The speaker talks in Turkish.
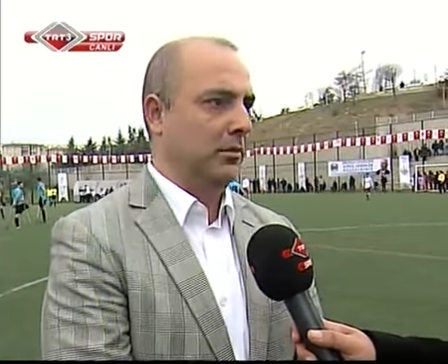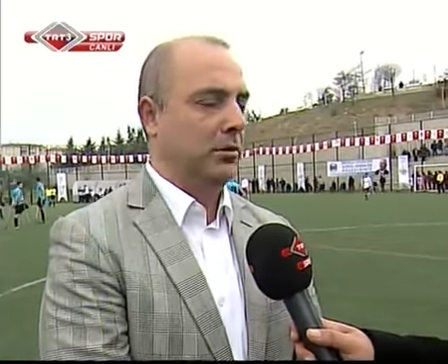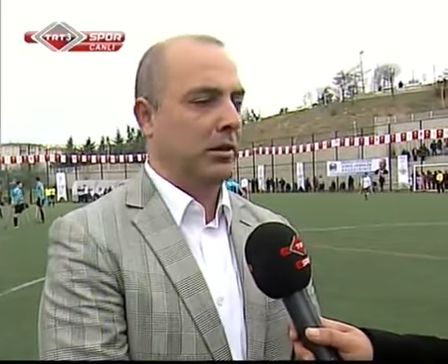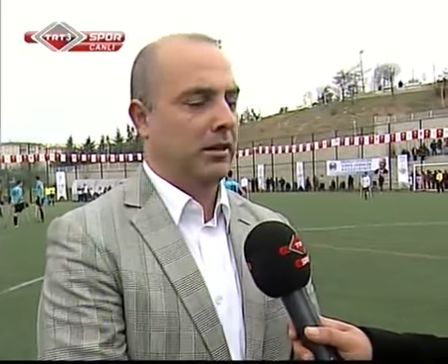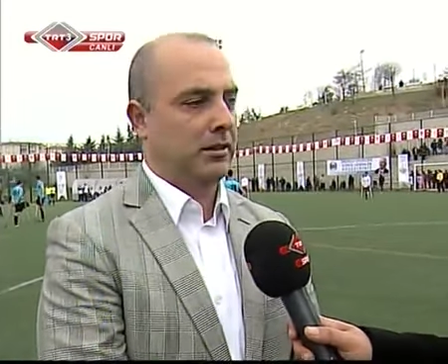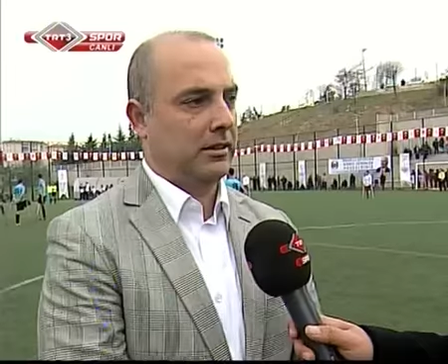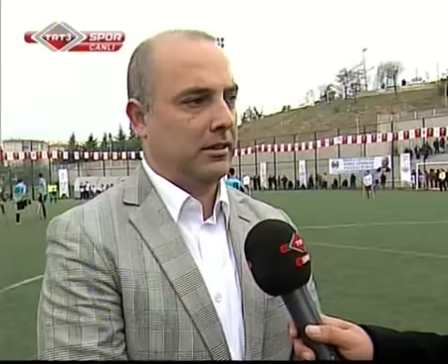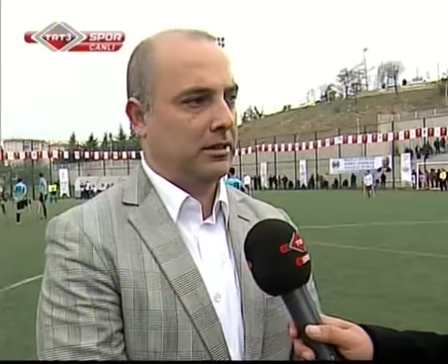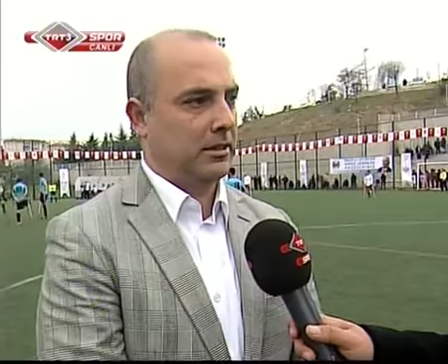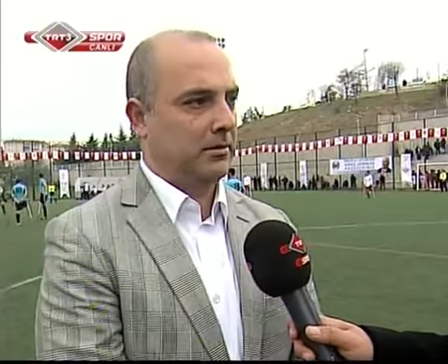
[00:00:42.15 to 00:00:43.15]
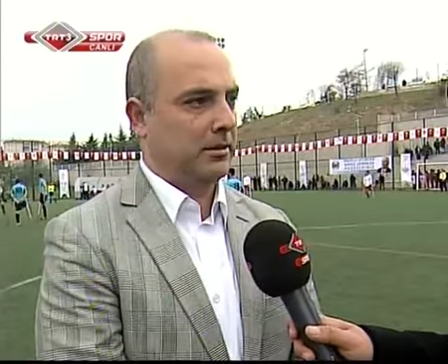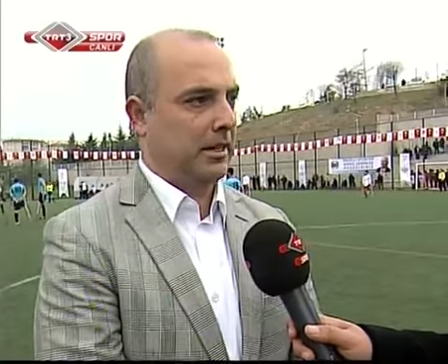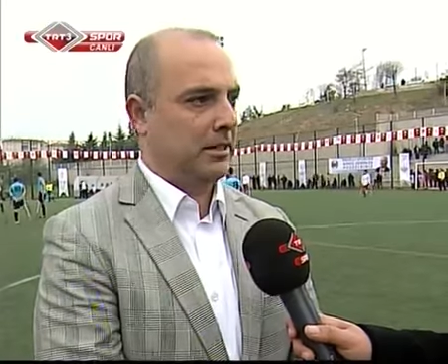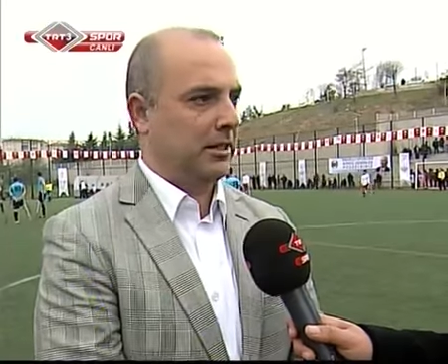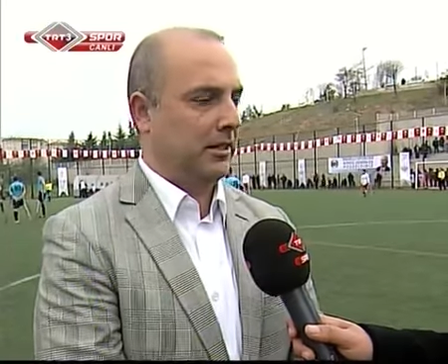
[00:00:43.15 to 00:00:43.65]
Bu arkadaşlarımız
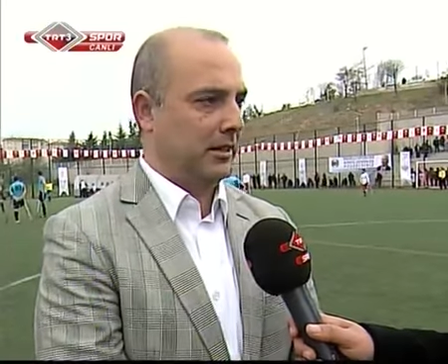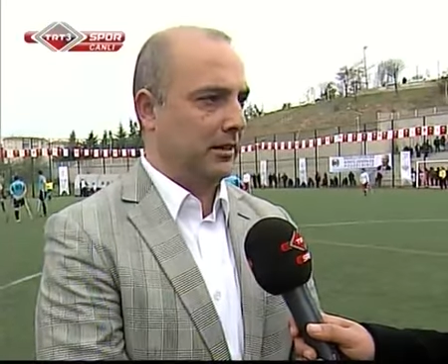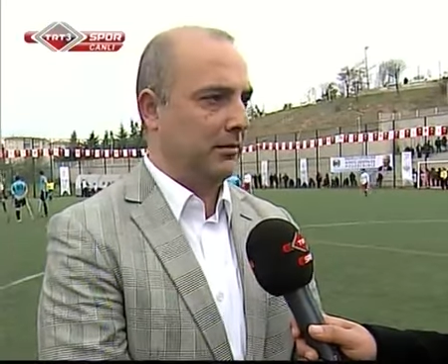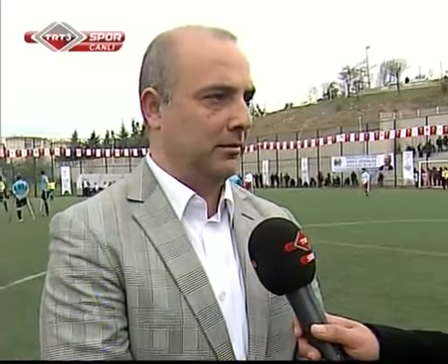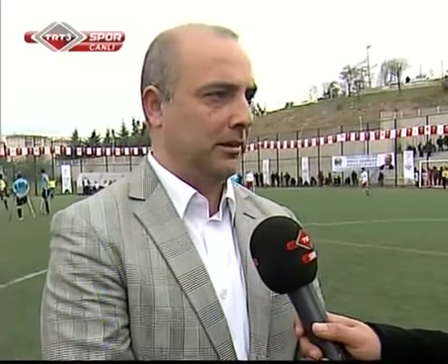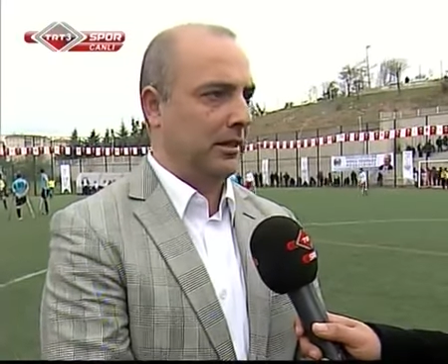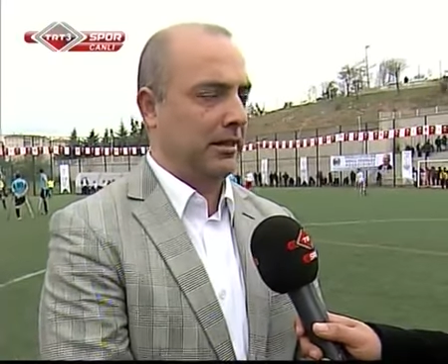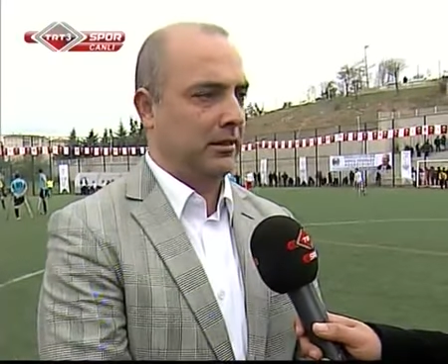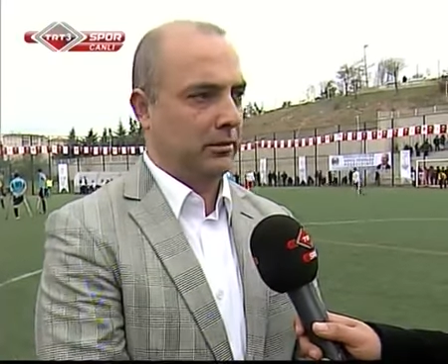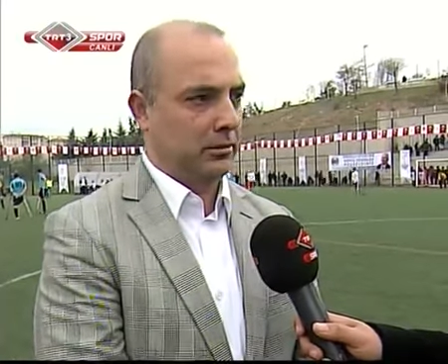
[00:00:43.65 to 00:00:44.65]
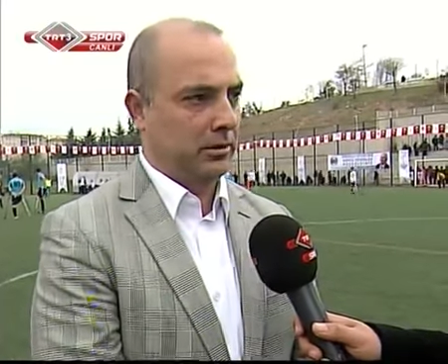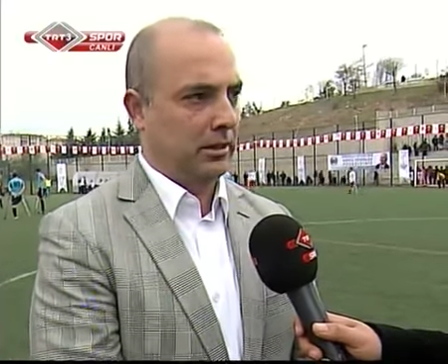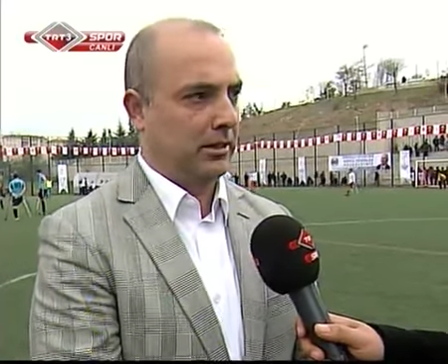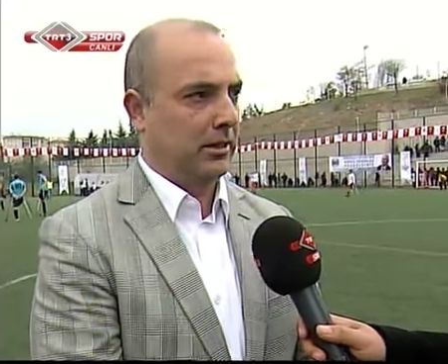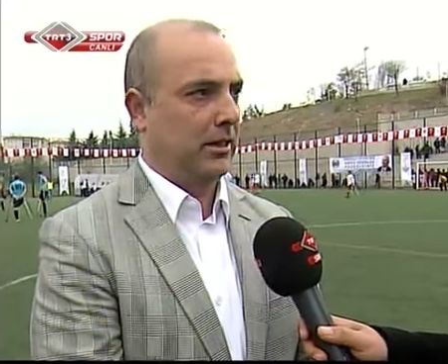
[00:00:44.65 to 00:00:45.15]
gerçek anlamda gerek
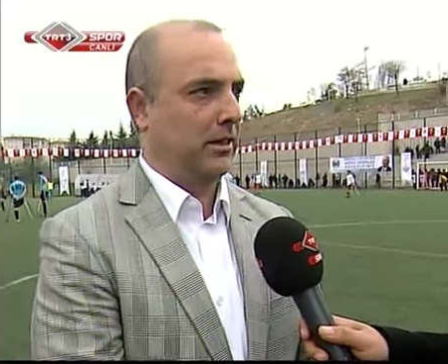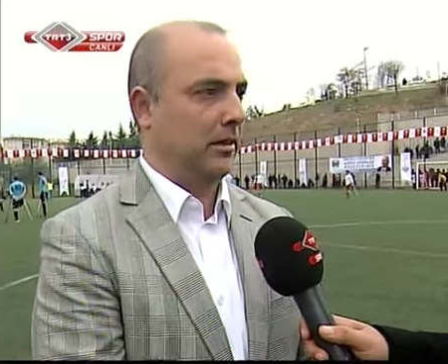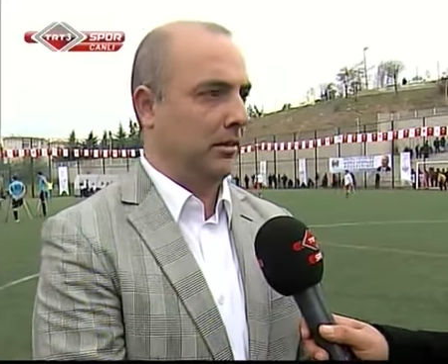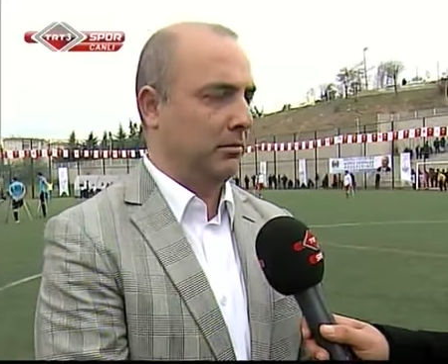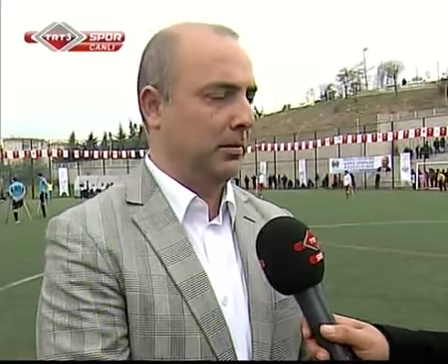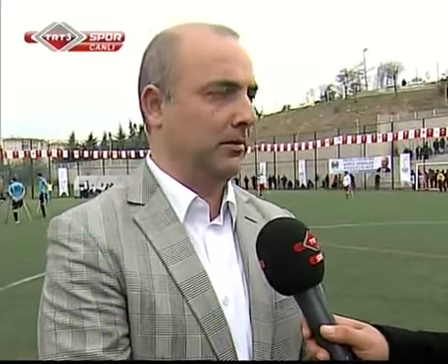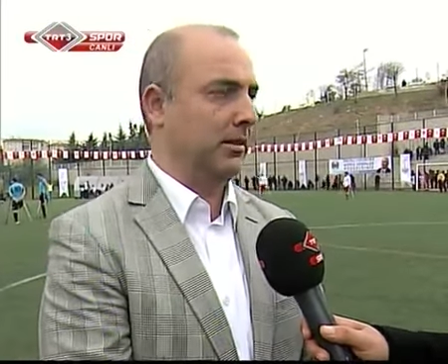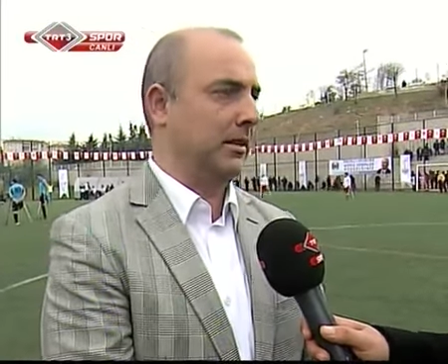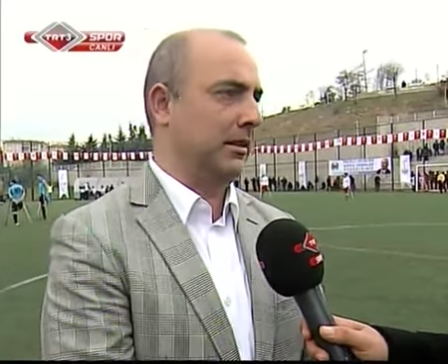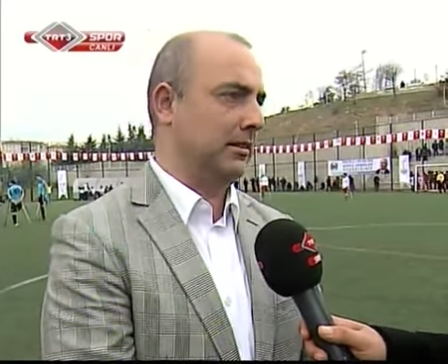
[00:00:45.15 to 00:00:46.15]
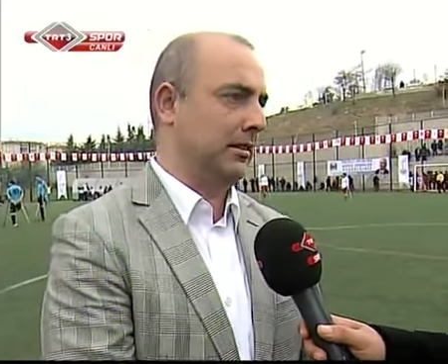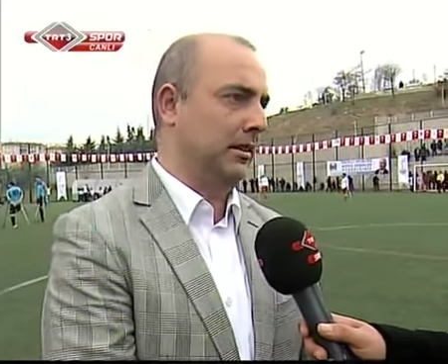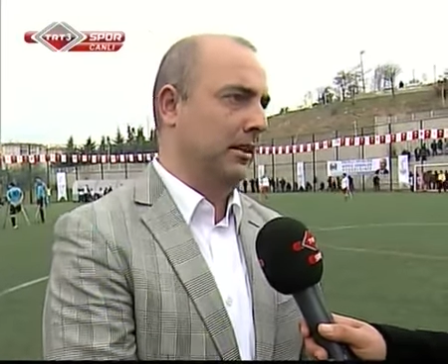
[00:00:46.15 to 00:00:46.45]
Türkiye'de gerek Avrupa'da ve gerekse